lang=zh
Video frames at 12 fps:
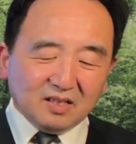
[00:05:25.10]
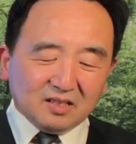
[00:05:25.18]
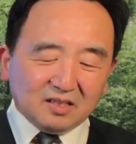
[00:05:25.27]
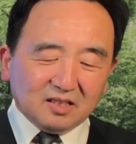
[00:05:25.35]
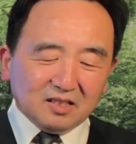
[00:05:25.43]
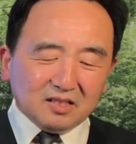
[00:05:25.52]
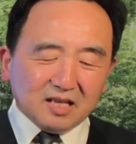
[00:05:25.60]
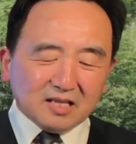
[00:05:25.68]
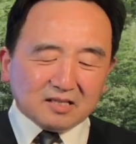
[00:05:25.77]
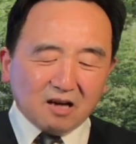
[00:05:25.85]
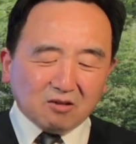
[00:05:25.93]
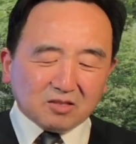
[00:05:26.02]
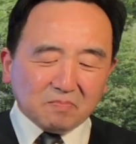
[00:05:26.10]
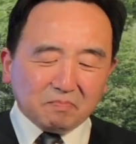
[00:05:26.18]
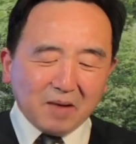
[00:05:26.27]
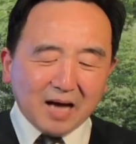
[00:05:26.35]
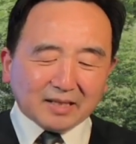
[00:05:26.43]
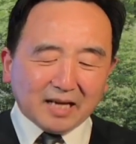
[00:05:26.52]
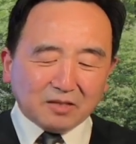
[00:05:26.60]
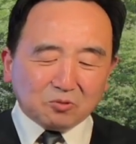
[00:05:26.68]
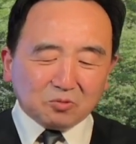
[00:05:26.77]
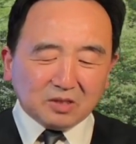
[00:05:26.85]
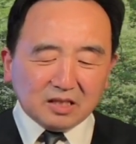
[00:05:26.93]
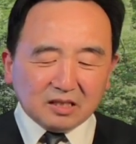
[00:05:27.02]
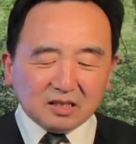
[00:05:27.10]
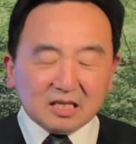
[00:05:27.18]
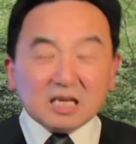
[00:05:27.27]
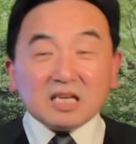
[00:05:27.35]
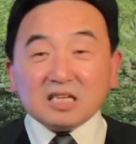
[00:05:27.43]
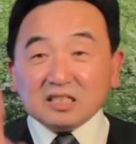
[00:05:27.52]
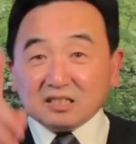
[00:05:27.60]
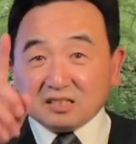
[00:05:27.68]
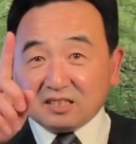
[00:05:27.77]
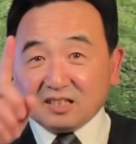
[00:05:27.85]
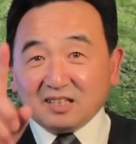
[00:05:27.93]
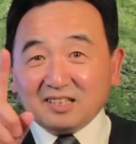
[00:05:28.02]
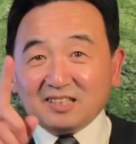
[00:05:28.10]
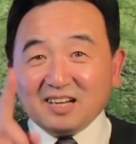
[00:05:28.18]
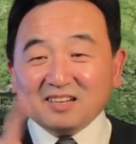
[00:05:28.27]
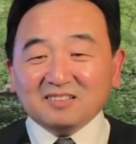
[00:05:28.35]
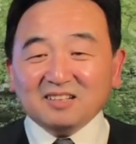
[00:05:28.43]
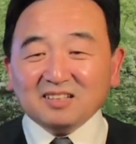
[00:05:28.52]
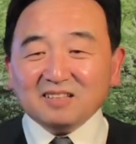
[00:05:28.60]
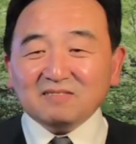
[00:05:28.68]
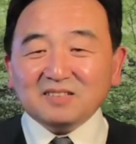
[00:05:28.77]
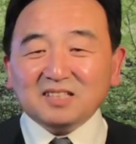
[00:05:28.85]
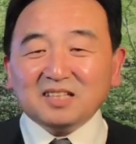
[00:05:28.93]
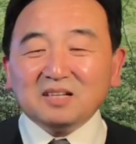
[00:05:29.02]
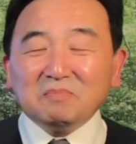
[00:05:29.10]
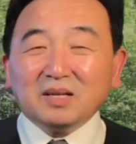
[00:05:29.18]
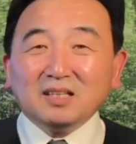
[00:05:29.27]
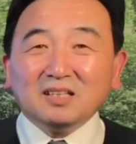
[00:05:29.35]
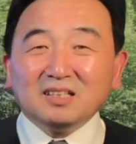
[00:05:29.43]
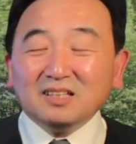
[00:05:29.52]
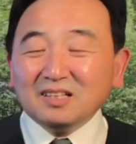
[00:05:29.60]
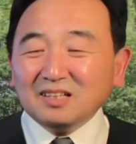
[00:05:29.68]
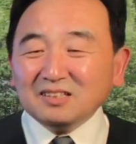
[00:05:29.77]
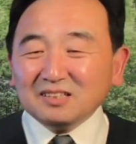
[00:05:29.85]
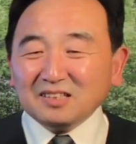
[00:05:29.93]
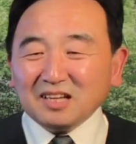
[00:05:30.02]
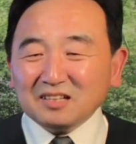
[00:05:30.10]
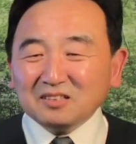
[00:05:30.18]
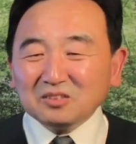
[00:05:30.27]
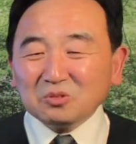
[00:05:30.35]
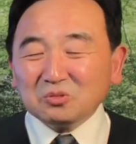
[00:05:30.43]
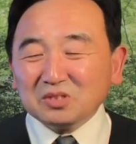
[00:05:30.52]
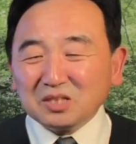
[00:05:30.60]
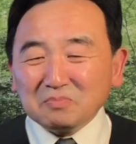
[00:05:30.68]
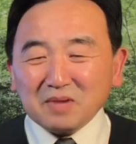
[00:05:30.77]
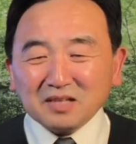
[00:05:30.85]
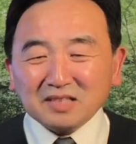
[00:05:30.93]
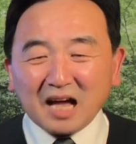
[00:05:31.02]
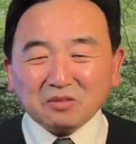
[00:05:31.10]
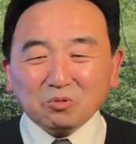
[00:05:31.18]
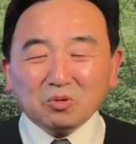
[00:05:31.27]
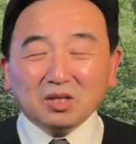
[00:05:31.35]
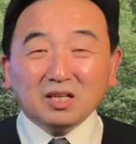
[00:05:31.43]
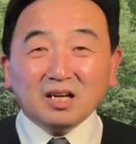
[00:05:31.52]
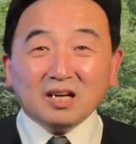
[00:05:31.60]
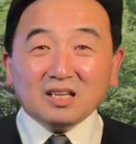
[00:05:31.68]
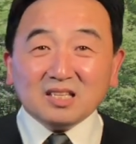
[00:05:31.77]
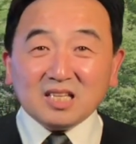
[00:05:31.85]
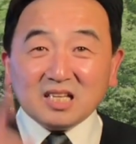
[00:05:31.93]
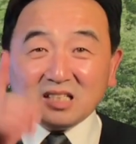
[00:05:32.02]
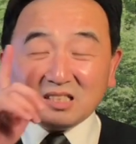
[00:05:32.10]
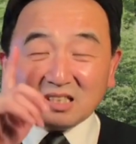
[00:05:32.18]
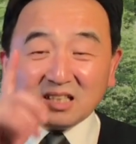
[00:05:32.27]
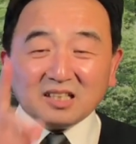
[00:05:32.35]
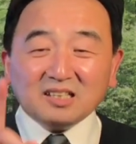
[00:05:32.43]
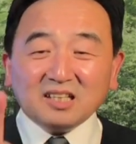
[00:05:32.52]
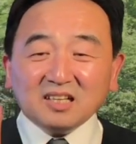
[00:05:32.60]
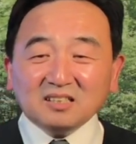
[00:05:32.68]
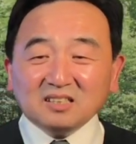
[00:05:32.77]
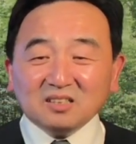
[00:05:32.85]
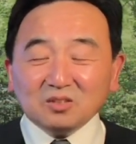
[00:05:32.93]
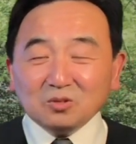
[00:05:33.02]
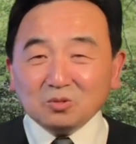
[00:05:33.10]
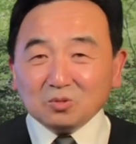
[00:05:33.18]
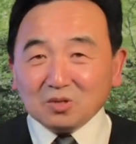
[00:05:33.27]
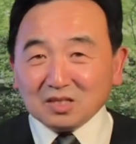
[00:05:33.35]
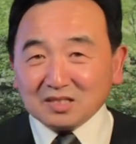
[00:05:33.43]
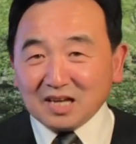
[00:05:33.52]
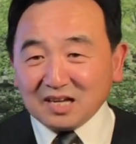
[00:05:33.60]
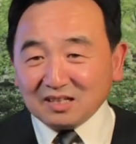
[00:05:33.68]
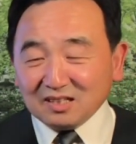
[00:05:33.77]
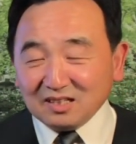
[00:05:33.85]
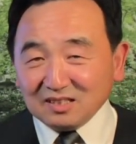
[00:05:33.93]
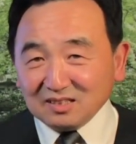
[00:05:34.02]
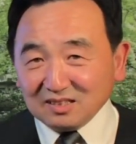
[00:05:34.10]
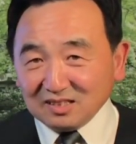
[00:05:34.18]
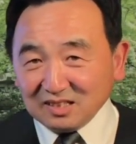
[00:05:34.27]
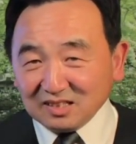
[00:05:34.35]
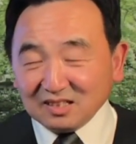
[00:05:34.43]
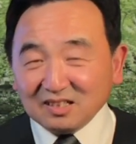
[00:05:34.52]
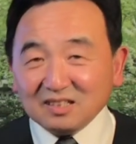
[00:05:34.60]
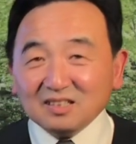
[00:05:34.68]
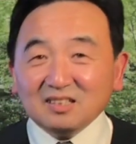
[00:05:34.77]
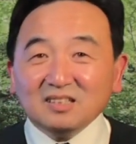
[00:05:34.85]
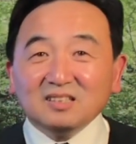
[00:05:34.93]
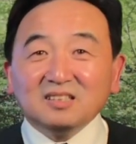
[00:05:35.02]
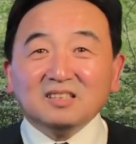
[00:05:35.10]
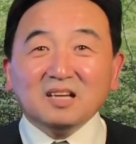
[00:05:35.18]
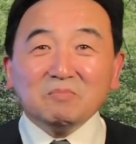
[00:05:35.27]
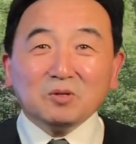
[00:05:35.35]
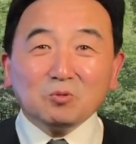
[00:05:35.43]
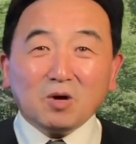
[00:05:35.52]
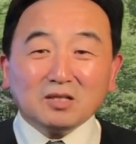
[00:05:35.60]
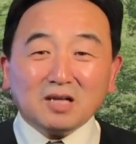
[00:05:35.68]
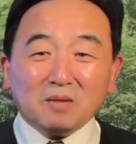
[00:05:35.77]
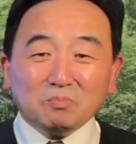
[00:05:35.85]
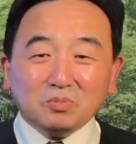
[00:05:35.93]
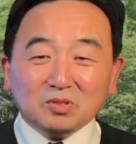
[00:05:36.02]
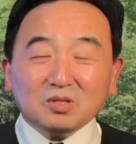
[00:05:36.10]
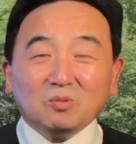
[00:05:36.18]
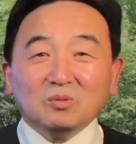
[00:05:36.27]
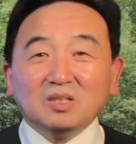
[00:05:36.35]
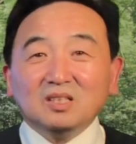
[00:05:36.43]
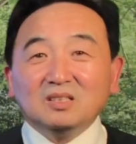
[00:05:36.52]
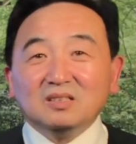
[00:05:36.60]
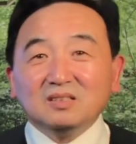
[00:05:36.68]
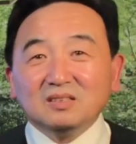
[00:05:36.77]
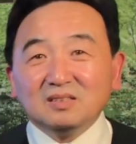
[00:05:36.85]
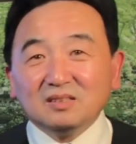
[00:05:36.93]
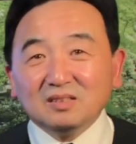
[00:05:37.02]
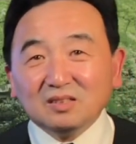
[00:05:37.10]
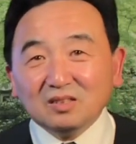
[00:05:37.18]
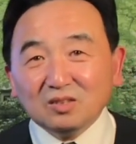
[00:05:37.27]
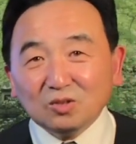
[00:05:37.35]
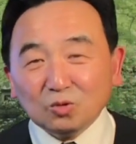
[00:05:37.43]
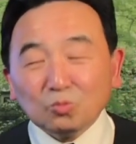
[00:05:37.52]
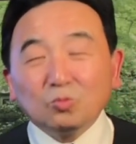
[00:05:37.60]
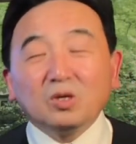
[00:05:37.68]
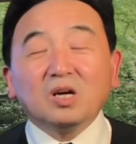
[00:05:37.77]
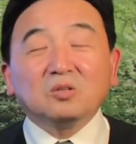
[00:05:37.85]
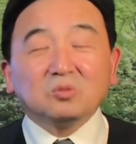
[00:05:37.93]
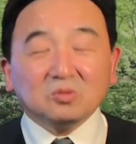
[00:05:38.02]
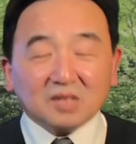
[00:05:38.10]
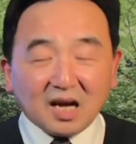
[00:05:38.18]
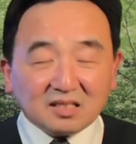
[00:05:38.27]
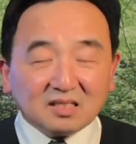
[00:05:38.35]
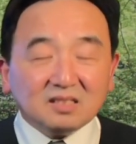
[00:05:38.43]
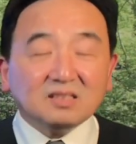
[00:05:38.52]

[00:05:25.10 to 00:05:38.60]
今天早晨八点钟，一只黑天鹅邪了门了。这天鹅都是城邦大队的，一只黑天鹅落在了这个天安门广场不走了，中国要出大事